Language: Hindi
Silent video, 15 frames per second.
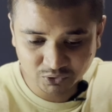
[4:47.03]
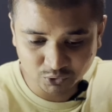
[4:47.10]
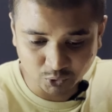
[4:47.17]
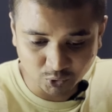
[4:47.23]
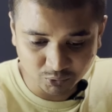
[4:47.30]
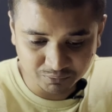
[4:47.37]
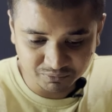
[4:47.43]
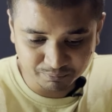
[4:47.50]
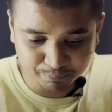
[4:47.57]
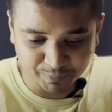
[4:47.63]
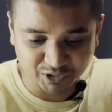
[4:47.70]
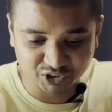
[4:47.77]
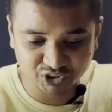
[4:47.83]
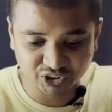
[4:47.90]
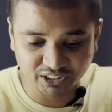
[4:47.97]
तो
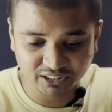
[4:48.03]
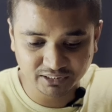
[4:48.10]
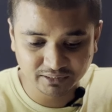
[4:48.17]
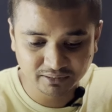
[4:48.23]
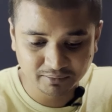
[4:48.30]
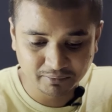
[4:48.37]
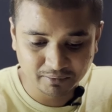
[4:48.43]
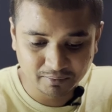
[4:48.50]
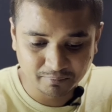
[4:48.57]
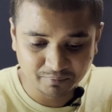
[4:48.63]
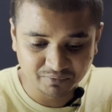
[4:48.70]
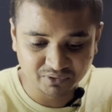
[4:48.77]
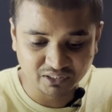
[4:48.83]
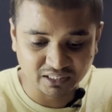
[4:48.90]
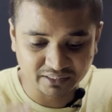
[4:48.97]
पिक्चर
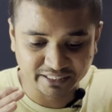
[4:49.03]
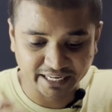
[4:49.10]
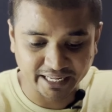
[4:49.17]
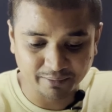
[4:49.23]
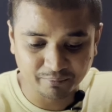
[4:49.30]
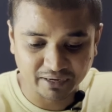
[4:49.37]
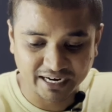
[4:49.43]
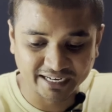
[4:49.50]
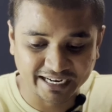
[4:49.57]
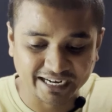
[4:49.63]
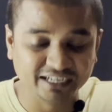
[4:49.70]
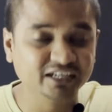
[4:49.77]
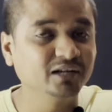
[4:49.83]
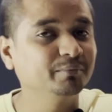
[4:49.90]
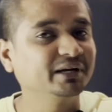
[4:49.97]
नेम एंड
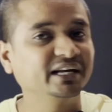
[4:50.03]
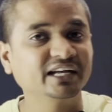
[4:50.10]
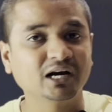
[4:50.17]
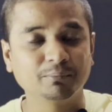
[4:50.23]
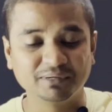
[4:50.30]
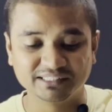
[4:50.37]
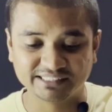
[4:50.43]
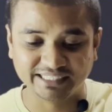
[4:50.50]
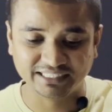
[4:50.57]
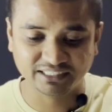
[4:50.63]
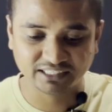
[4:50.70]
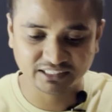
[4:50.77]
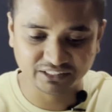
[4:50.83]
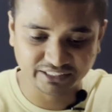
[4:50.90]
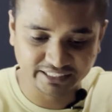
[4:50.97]
हैंडल मैंने यहाँ पे सेट
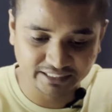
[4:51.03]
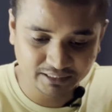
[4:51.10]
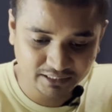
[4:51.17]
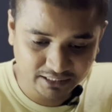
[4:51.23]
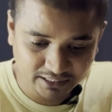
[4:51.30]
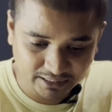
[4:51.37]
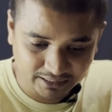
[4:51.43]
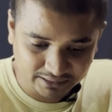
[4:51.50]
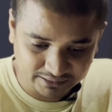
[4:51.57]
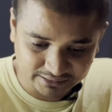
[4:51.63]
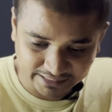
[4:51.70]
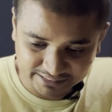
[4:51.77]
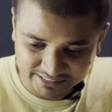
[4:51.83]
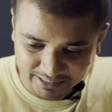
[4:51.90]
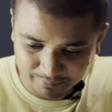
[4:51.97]
कर दिया है
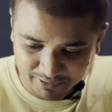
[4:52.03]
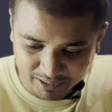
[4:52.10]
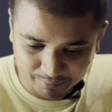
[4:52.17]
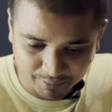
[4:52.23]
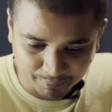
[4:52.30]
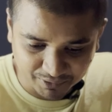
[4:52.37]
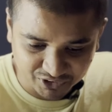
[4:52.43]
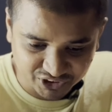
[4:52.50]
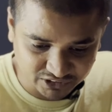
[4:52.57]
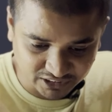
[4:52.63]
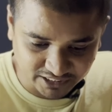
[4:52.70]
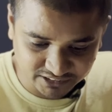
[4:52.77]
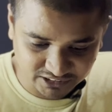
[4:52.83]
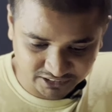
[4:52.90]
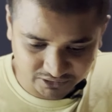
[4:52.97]
जैसे ही मैं अभी पीछे
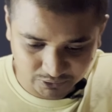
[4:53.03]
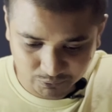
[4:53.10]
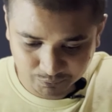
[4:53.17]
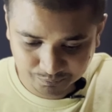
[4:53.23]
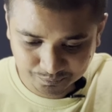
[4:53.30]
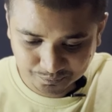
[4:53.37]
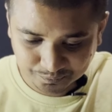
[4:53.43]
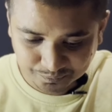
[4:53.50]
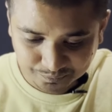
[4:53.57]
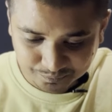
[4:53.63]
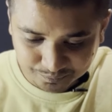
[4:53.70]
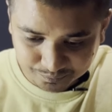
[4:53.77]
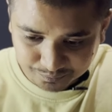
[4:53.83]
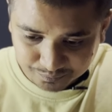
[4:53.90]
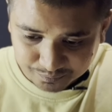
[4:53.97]
चला जाता हूँ
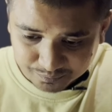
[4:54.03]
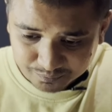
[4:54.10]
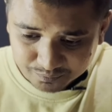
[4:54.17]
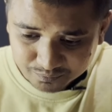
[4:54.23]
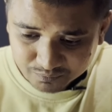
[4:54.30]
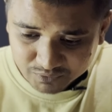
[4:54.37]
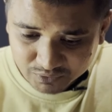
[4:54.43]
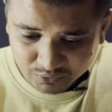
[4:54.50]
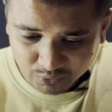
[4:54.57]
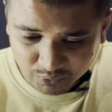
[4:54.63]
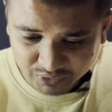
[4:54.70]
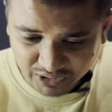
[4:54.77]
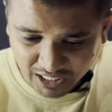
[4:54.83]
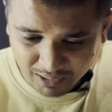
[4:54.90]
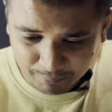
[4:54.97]
तो
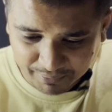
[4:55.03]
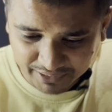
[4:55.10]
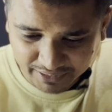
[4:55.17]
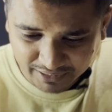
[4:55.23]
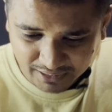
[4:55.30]
यहाँ पे